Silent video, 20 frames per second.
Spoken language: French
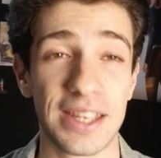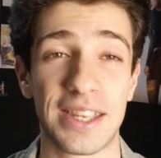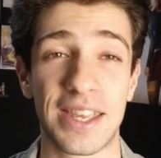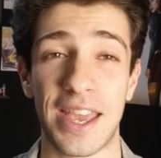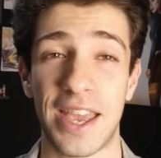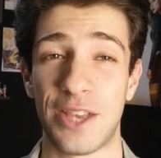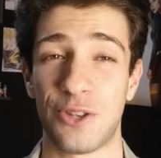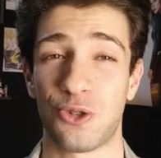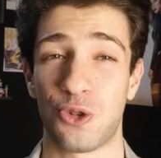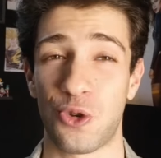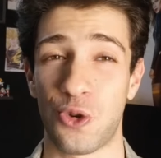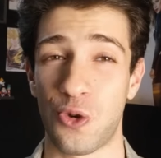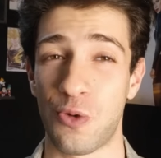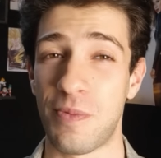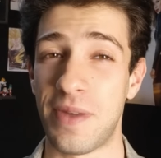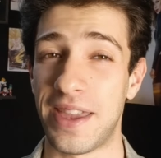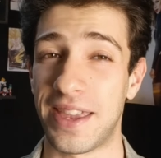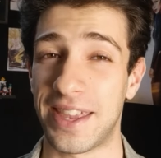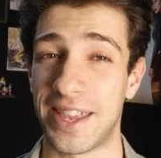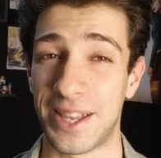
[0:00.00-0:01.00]
Qu'est-ce que,
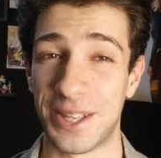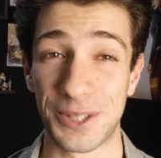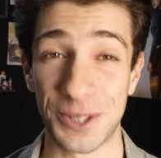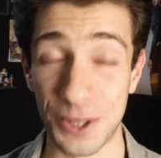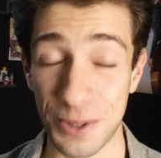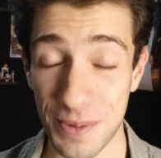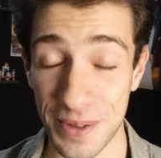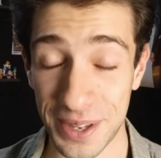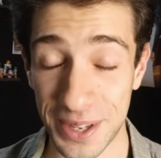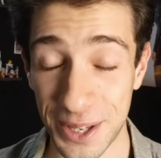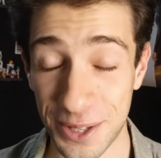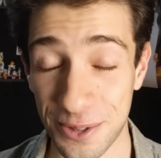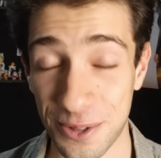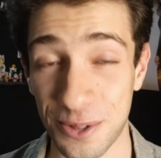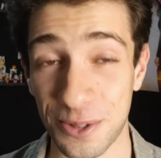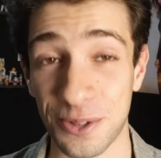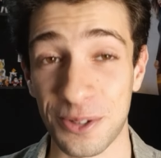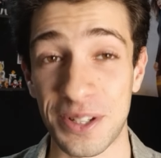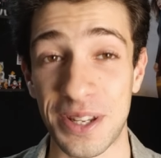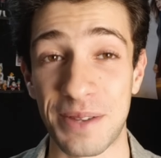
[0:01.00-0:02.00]
mais qu'est-ce que, mais qu'est-ce
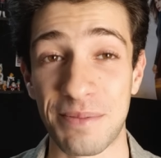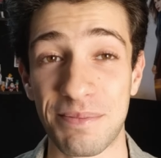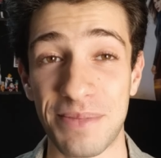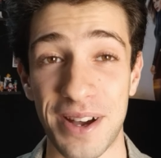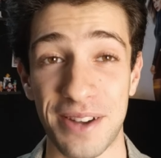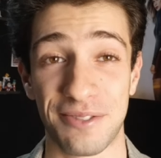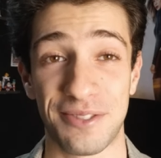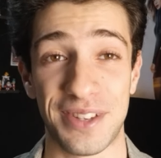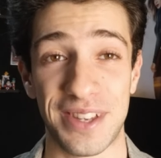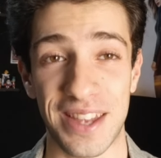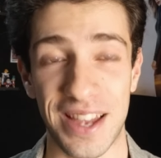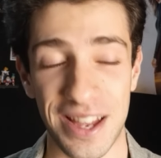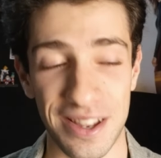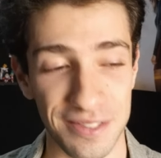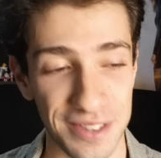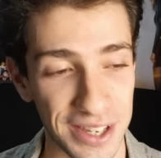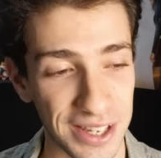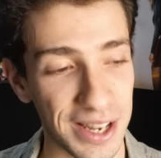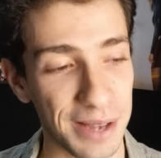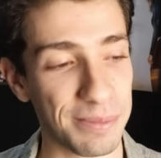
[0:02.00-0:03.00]
que j'en ai bavé
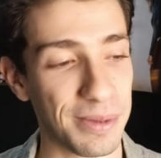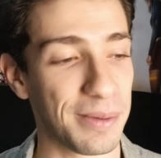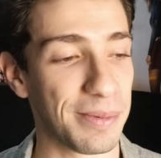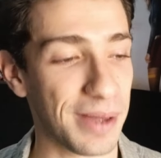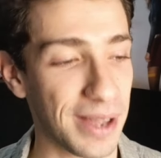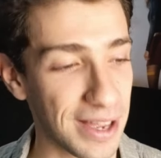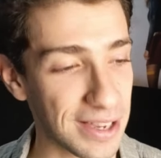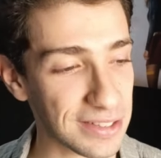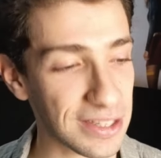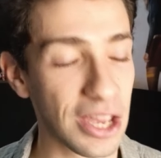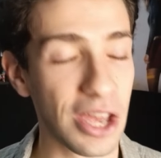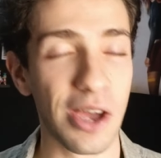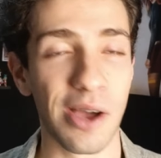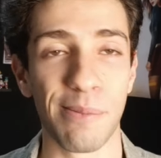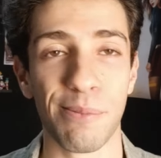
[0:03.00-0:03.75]
avec la paperasse.